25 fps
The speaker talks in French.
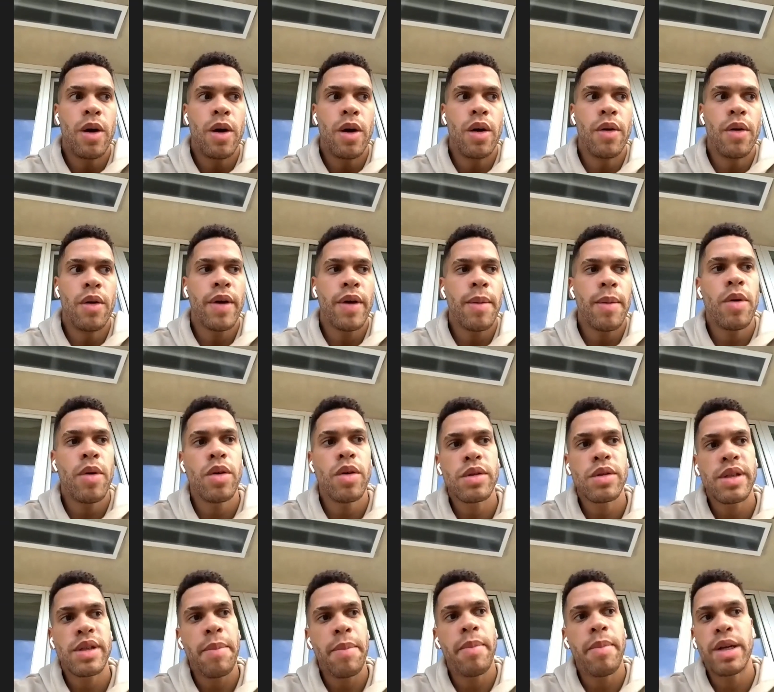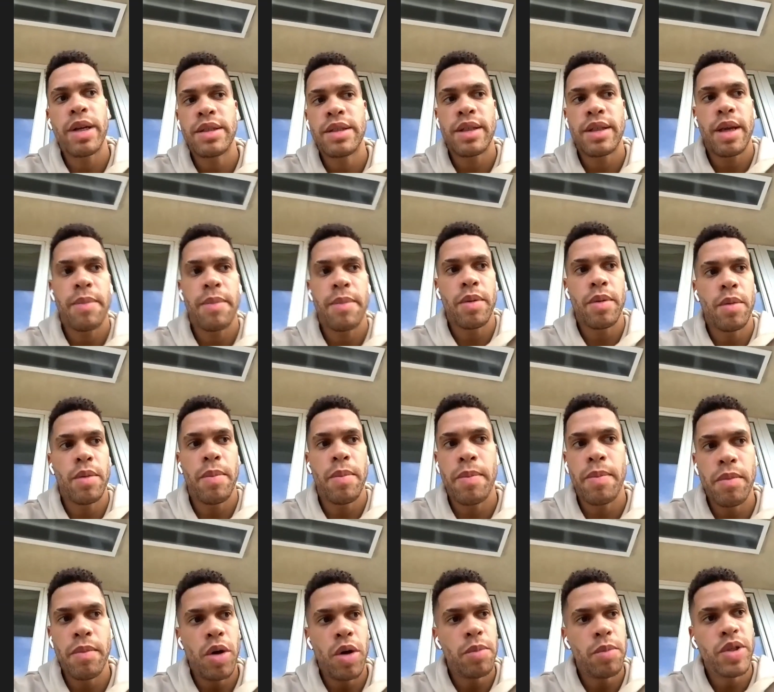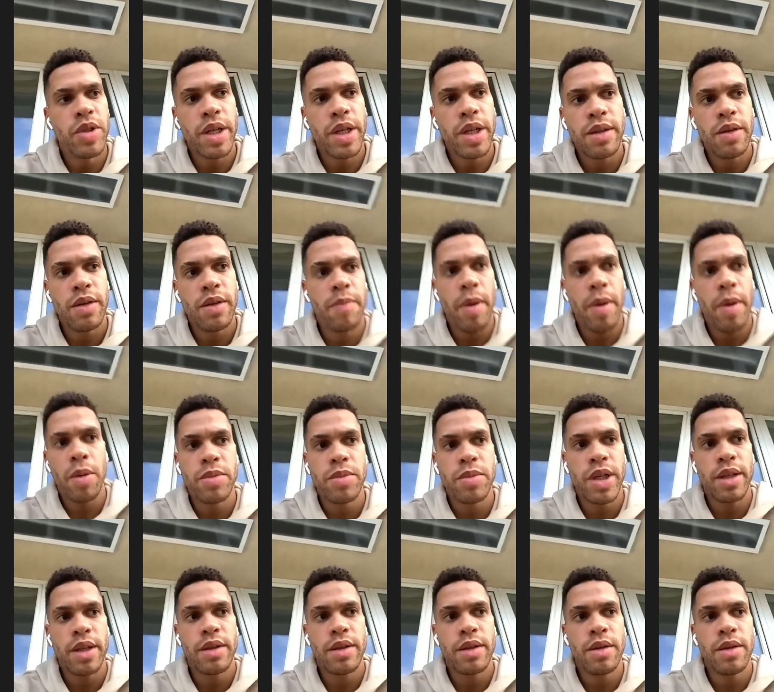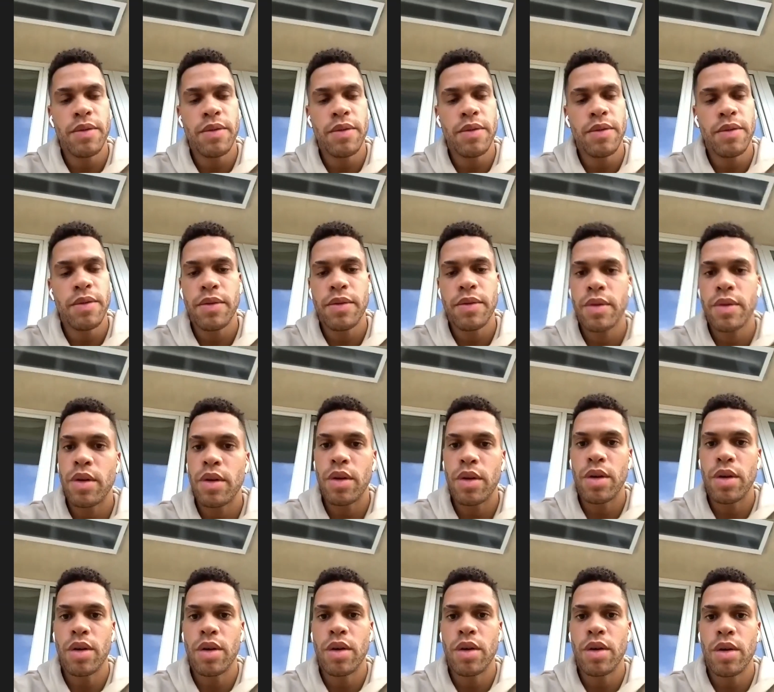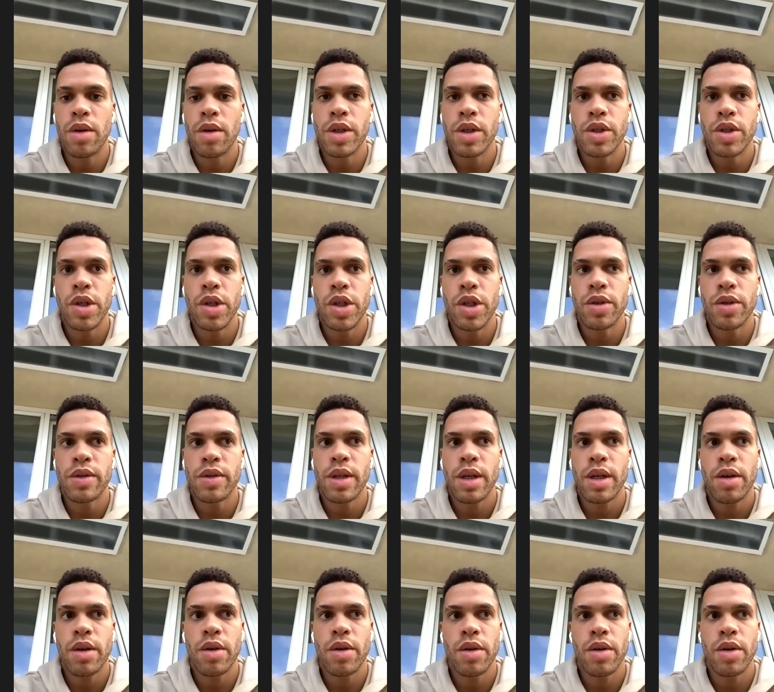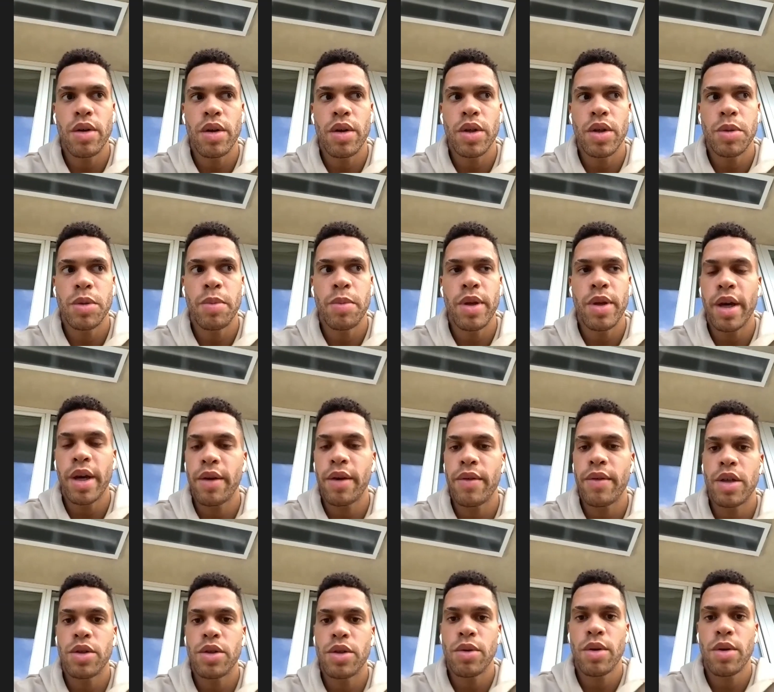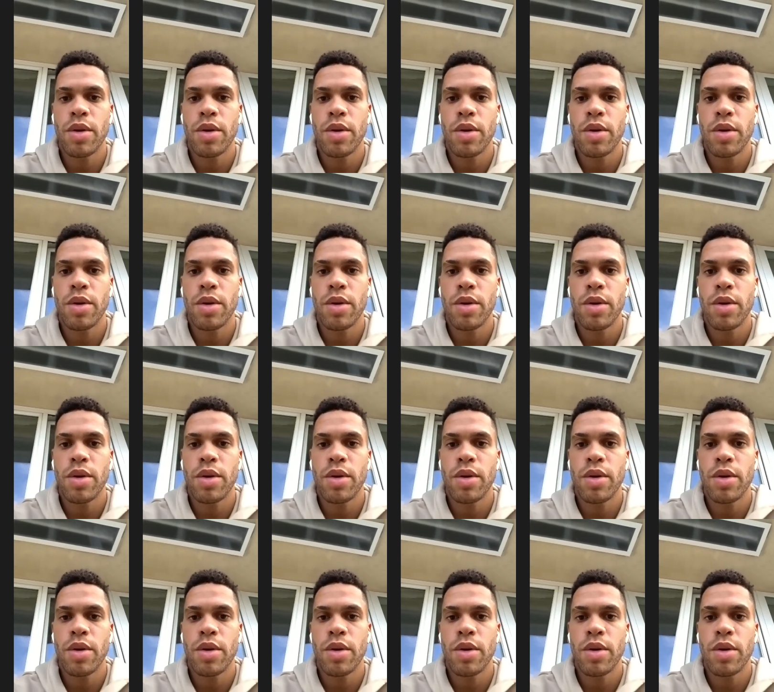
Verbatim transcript: vraiment step by step, objectif par objectif. et je, sais que je peux y arriver un jour.